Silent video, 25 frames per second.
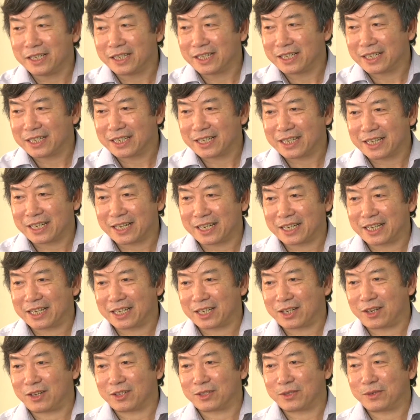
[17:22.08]
Tài nguyên và Môi
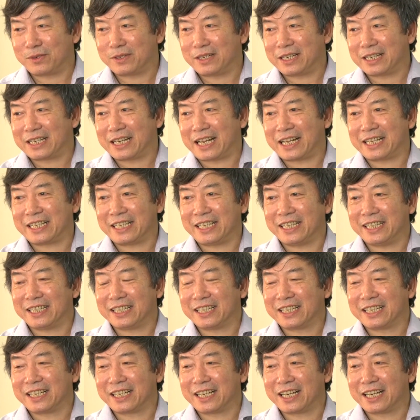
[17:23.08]
trường và sự chỉ
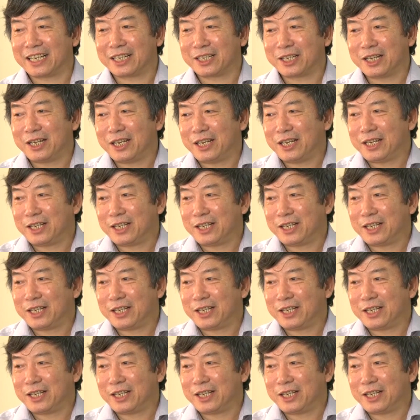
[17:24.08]
đạo của Ủy ban Nhân